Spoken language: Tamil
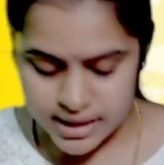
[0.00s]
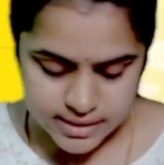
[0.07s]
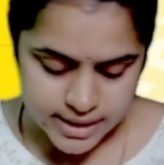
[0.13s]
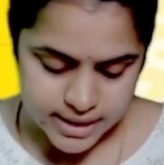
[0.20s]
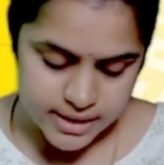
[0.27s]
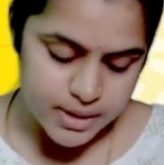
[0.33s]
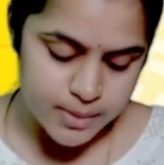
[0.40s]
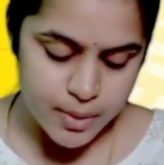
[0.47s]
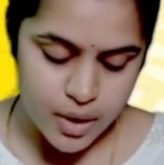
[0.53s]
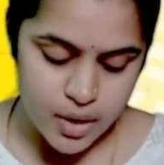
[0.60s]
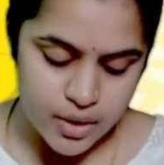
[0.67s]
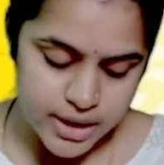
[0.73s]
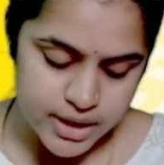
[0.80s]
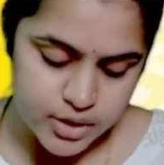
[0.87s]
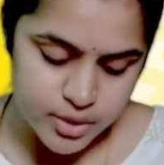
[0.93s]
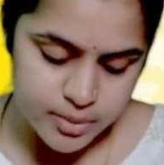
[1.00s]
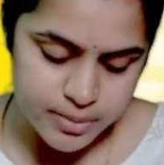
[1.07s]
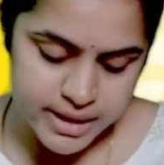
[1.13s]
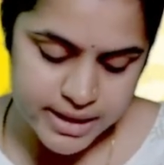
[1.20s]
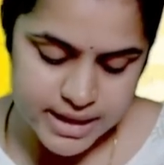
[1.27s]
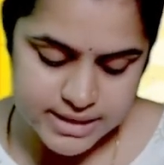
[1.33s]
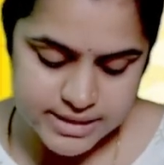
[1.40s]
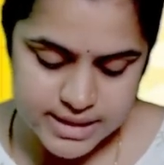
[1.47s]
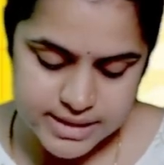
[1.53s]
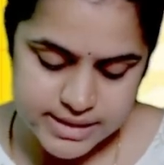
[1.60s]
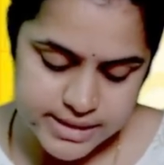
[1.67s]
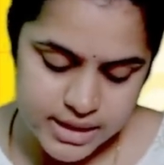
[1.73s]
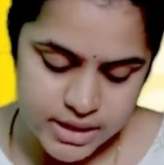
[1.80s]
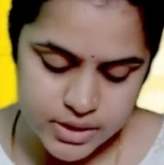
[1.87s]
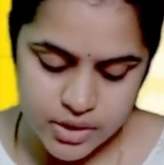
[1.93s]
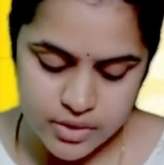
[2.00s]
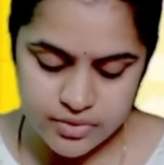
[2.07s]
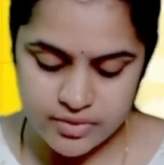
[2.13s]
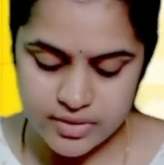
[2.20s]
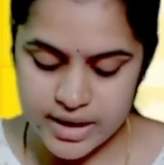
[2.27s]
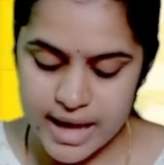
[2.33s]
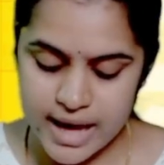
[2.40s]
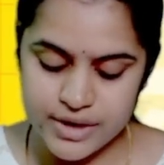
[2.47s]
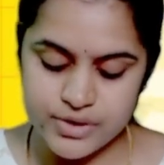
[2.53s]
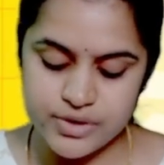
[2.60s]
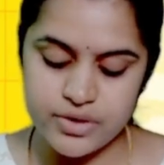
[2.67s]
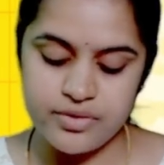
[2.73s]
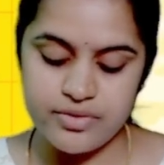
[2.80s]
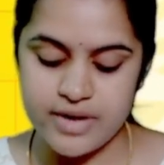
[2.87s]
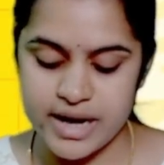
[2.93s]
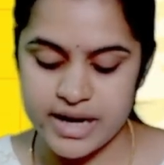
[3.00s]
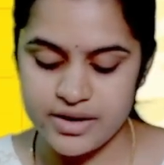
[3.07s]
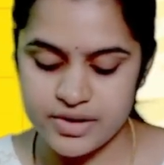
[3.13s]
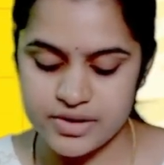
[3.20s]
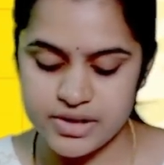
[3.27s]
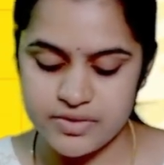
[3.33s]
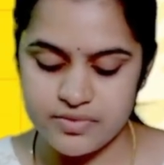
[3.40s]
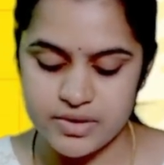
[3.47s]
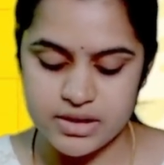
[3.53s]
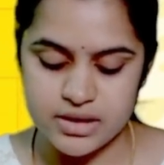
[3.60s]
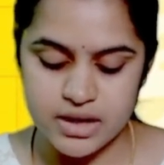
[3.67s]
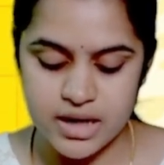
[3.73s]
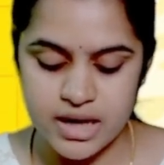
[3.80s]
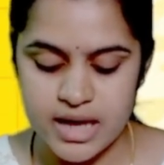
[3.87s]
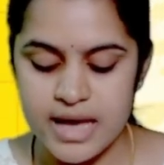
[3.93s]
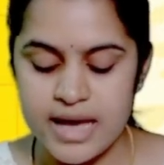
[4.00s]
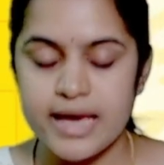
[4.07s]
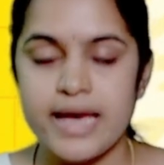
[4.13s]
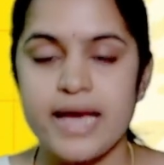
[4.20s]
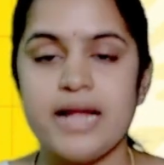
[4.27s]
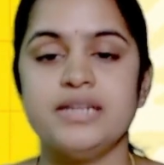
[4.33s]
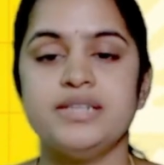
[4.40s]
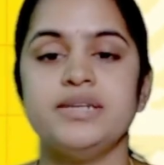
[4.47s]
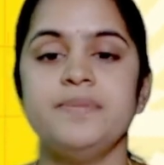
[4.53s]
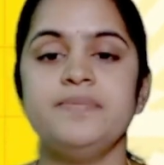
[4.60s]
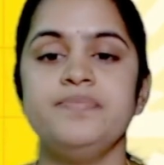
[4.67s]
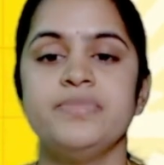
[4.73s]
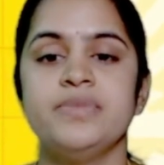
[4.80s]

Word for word: தென் த ப்ராடக்ட் அப்டேன் அஸ் அ ரிசல்ட் ஆஃப் ரியாக்ஷன் ஆஃப் நைட்ரஜன் வித் கால்சியம்